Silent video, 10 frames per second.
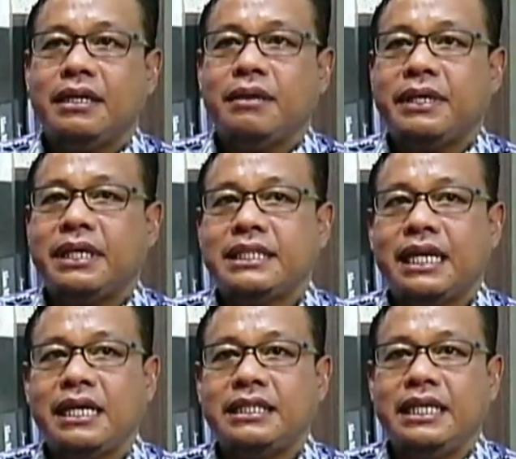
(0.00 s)
eh, pernah
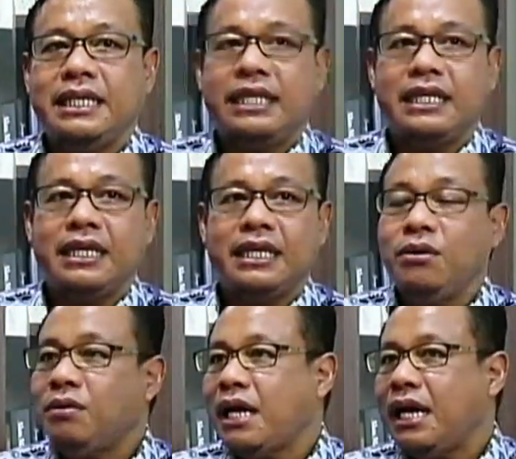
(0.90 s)
saya jadi eh,
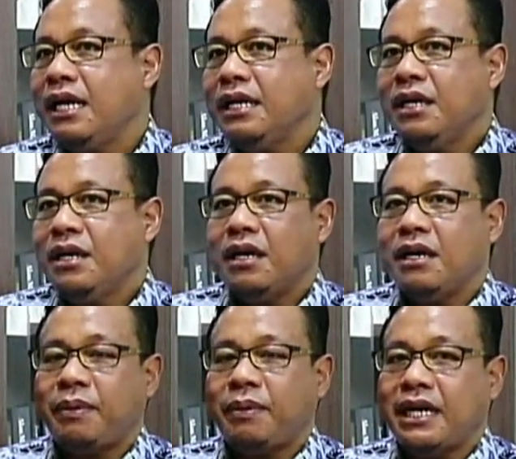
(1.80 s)
lurah, lura.
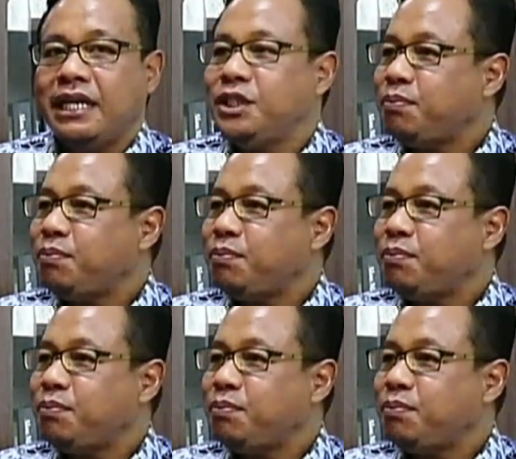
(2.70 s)
eh, pernah di